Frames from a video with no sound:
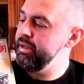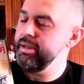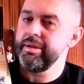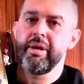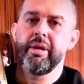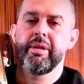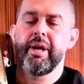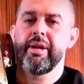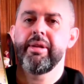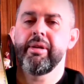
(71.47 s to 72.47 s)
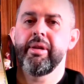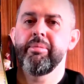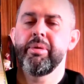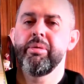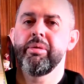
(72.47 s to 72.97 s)
и ретардер
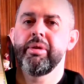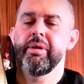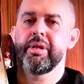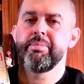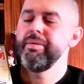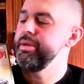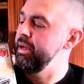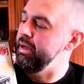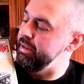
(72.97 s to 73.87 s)
там идет, и разбавитель.